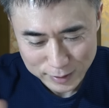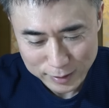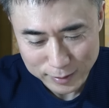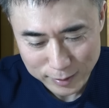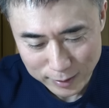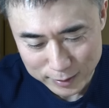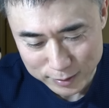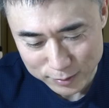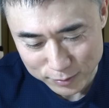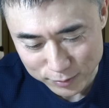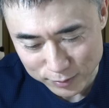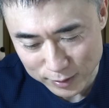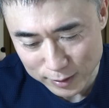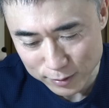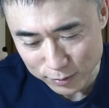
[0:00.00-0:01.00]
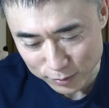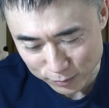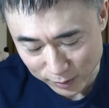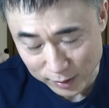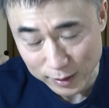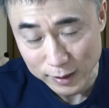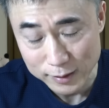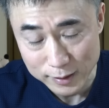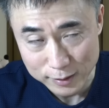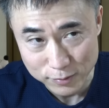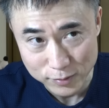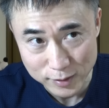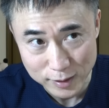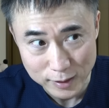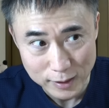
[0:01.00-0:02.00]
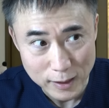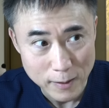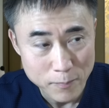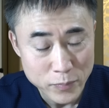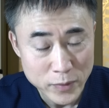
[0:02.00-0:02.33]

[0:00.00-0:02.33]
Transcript: 一定数いるわけなので